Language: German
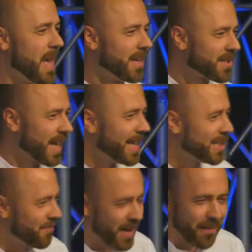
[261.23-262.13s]
Das
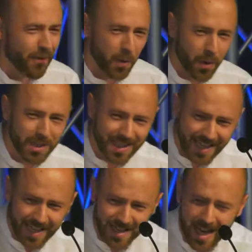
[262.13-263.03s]
heißt, wer von euch
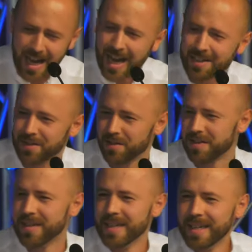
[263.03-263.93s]
Kinder hat,
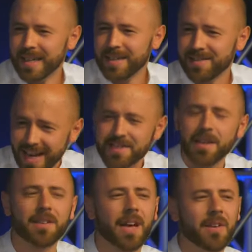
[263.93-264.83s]
Denkt
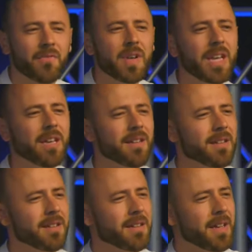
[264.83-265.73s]
daran, wie,
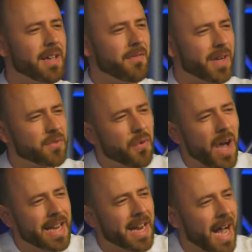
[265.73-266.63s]
was
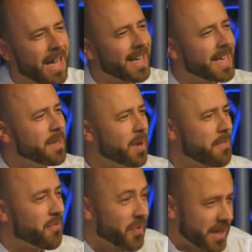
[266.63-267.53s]
für eine Art Liebe
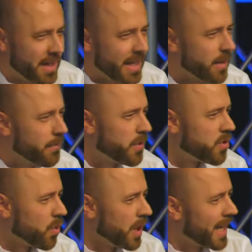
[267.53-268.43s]
empfindet ihr für
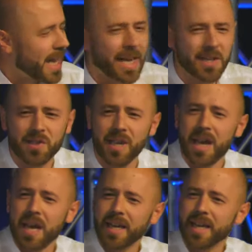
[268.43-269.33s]
so ein kleines
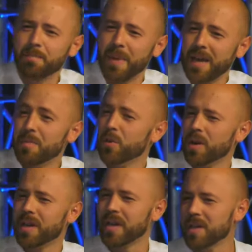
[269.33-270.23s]
Baby
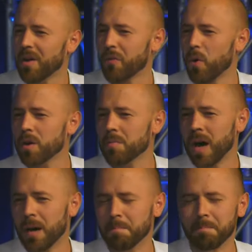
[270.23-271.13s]
oder Kind auf eurem
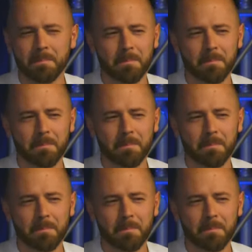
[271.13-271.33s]
Arm?